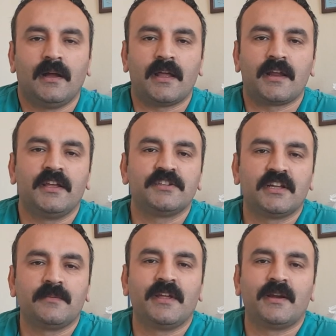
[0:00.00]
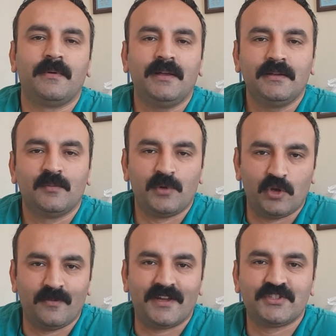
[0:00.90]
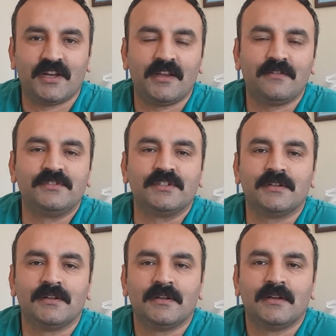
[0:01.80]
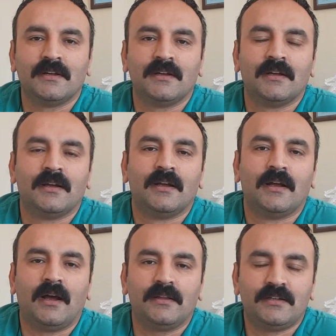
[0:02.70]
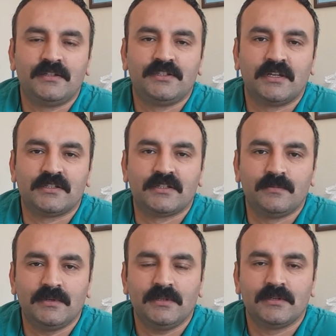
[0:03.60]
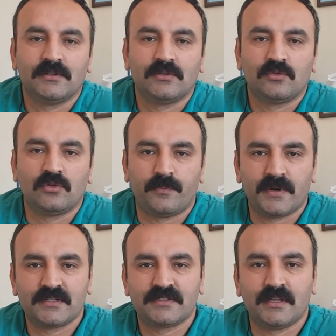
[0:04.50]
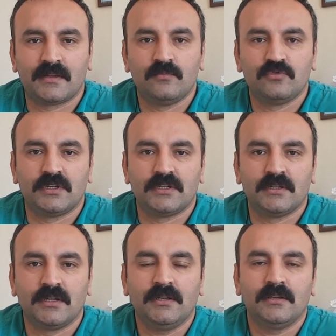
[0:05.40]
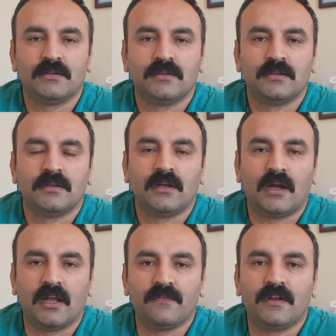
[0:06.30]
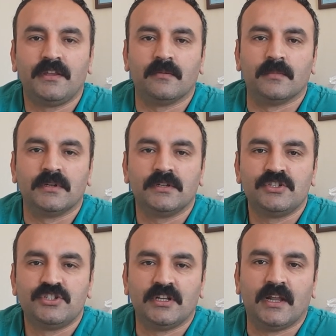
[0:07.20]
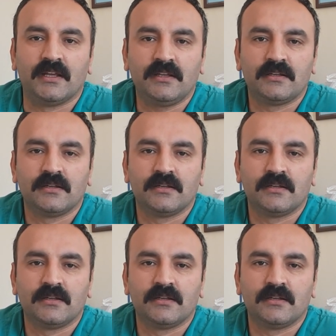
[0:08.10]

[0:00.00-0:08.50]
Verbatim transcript: Arkadaşlar merhaba, ben Ömer Çağan Avcı. Hatırlayacağınız gibi topraksız tarım üzerinde hayvan yemi, çilek